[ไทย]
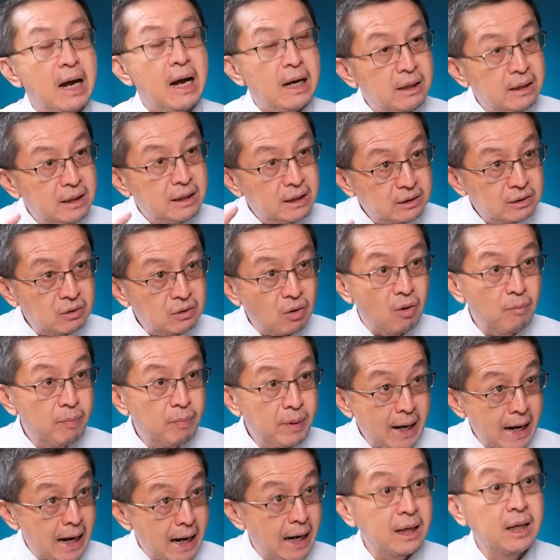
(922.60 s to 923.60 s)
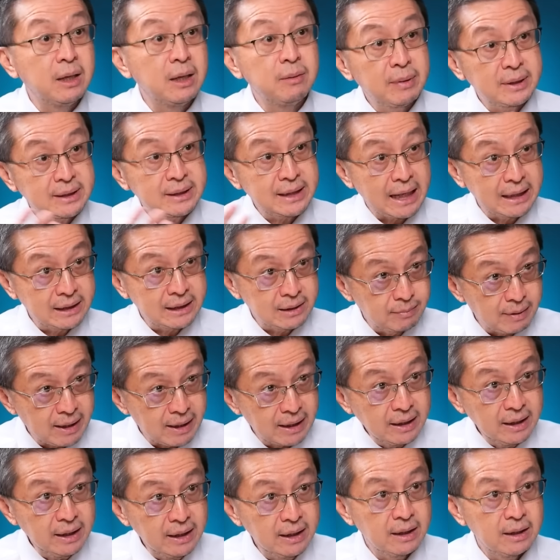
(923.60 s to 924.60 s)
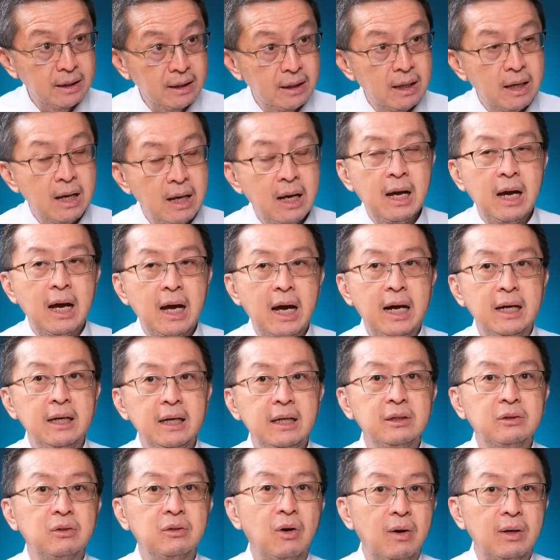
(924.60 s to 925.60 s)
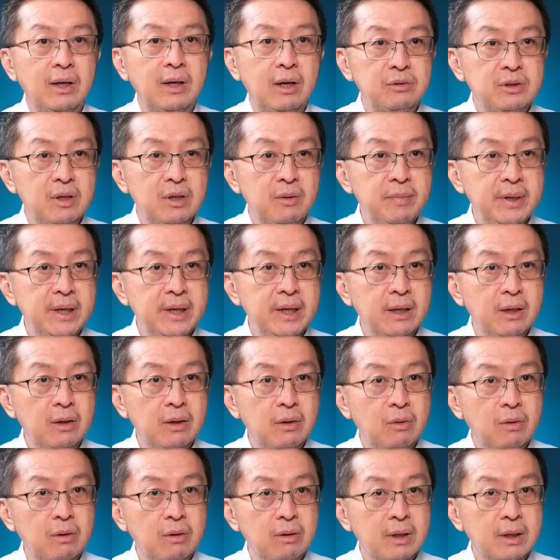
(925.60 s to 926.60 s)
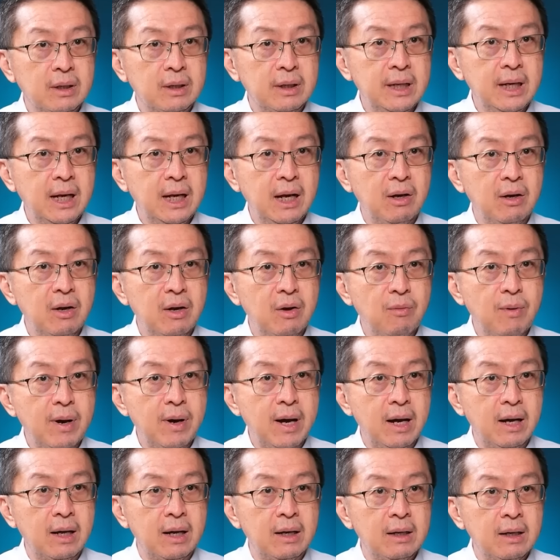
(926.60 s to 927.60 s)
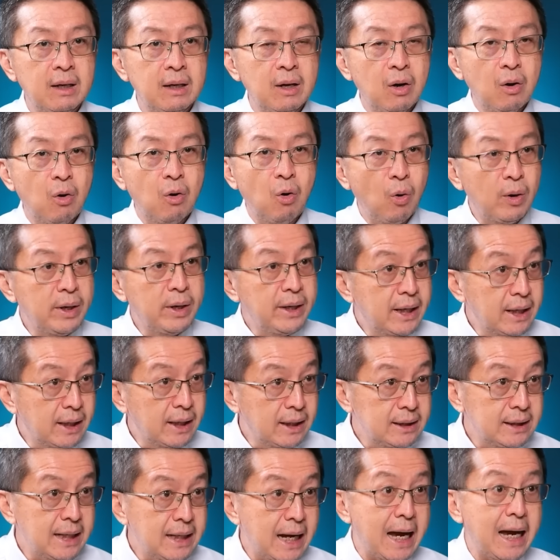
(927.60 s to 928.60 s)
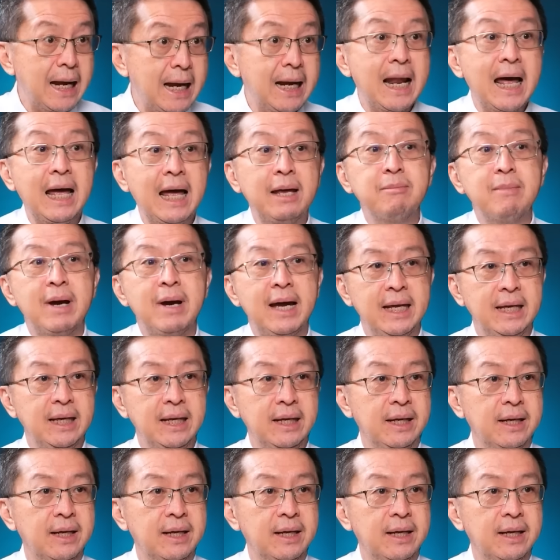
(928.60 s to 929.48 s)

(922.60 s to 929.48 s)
อันที่สองเพื่อหาเงินมาจ่ายชำระหนี้อันที่สองเราจะมีที่เราเรียกว่าคนเดินยารายใหม่